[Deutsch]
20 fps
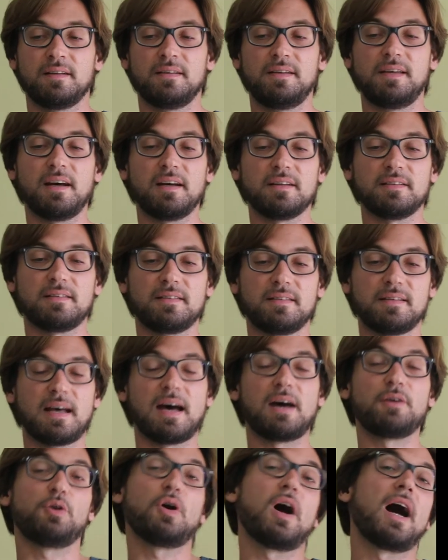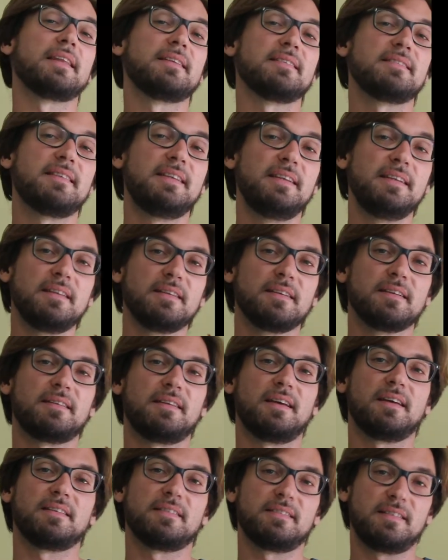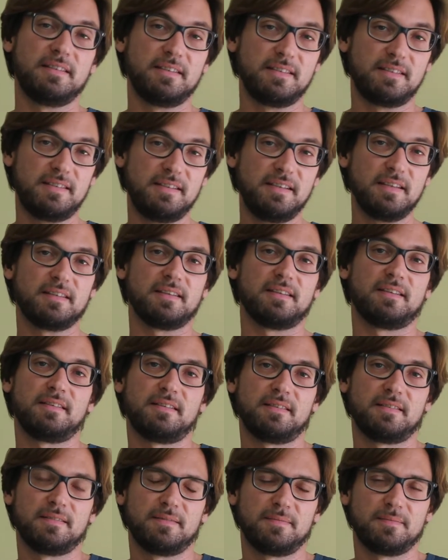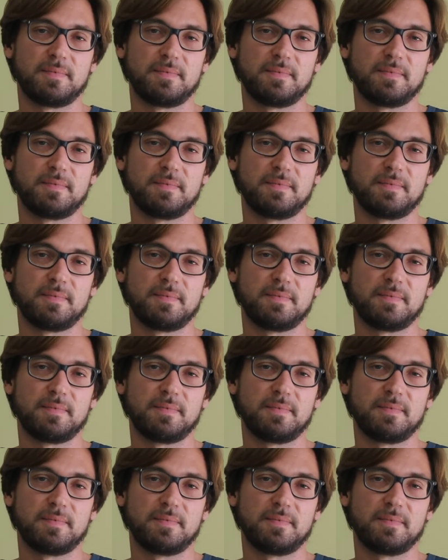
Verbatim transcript: Ja, der Johannes Lindner, der das initiiert hat,